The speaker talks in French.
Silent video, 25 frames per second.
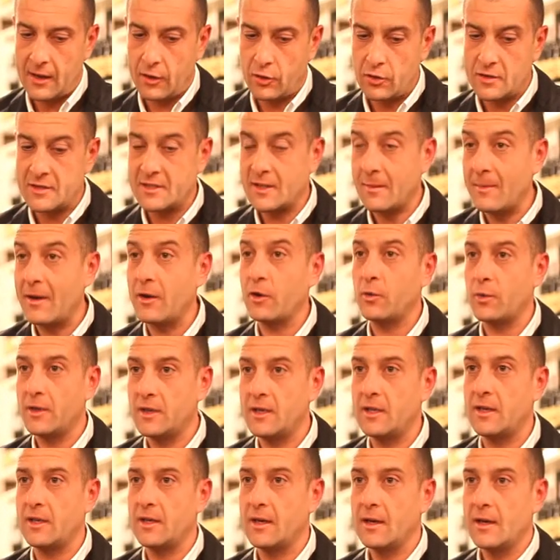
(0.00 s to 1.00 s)
Je dois dire
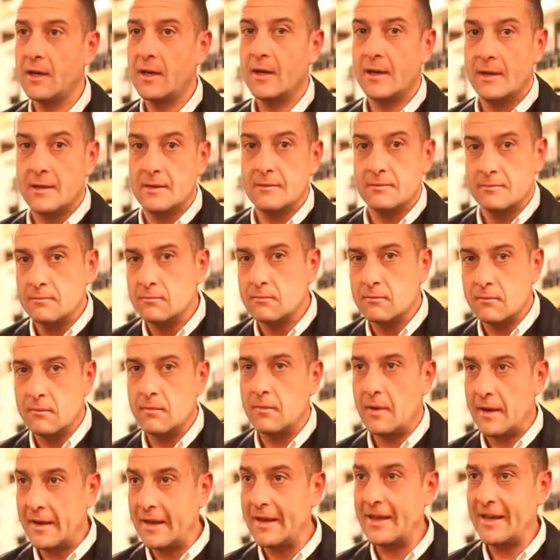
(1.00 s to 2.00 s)
qu'en cela, le
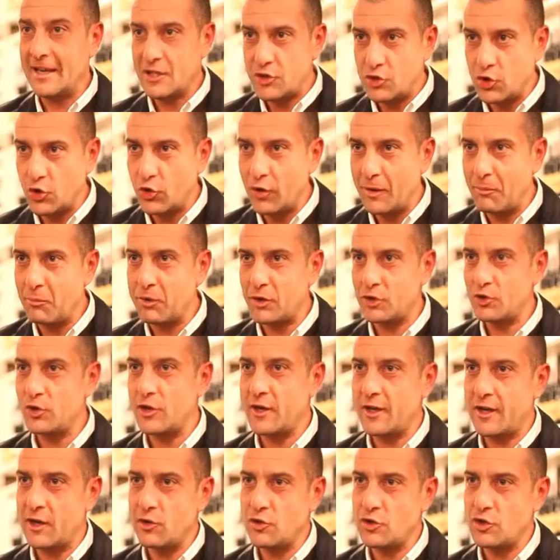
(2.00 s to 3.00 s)
Columbus et les sols
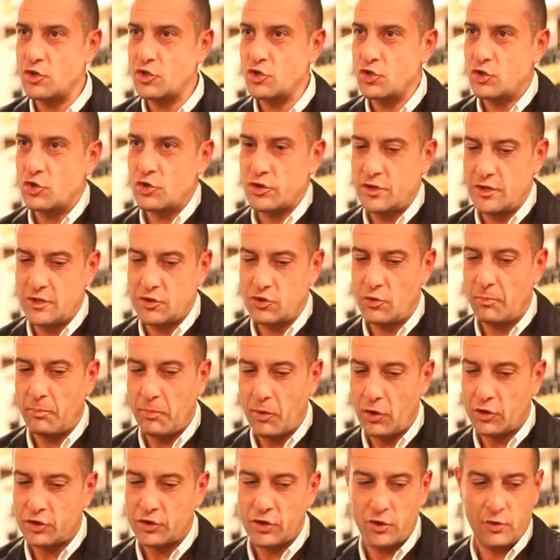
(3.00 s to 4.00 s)
nous ont donné
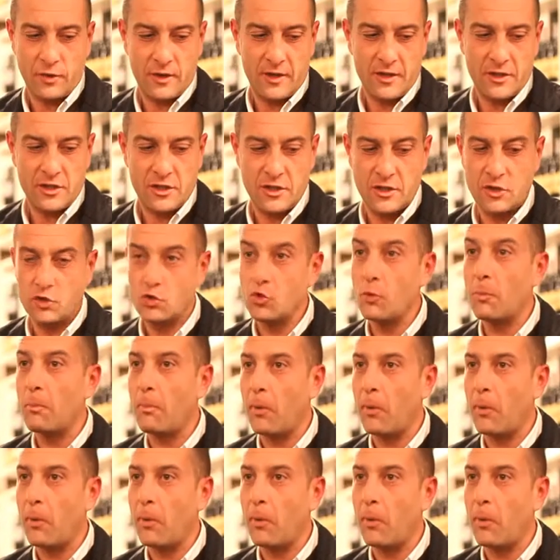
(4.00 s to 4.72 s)
un grand coup de main.